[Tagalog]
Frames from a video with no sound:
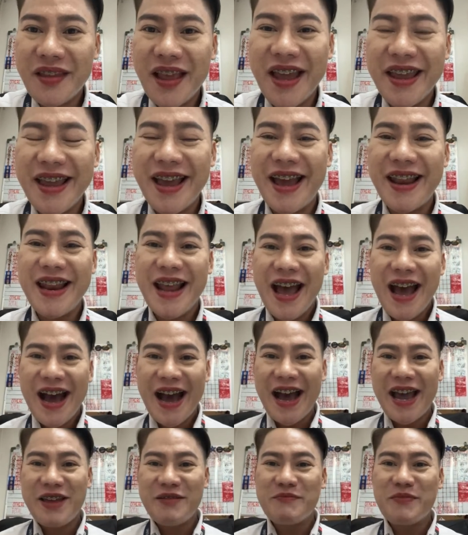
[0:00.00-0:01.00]
Ayan.
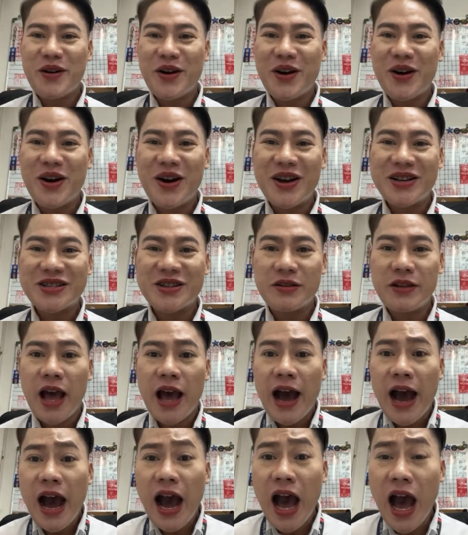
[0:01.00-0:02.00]
Hi, boss.
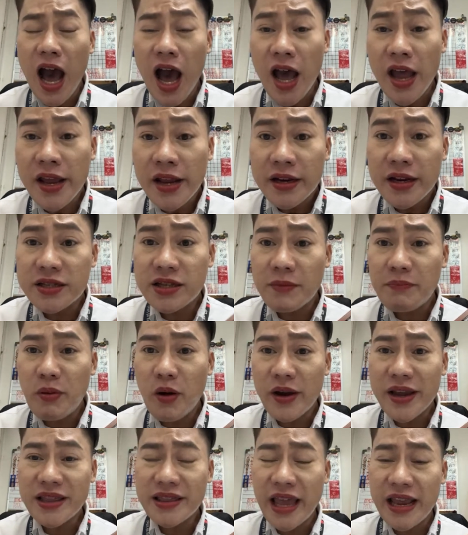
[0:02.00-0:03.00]
Ah, Nasa
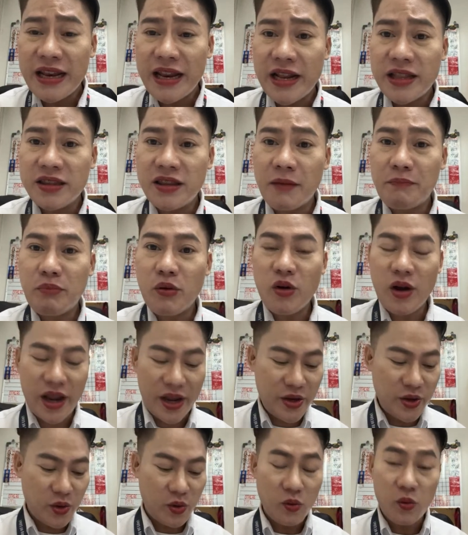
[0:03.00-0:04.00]
Pocky Thailand na po
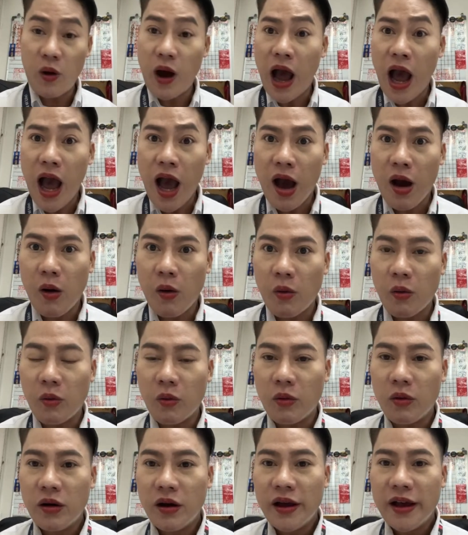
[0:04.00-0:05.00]
kayo. Wow!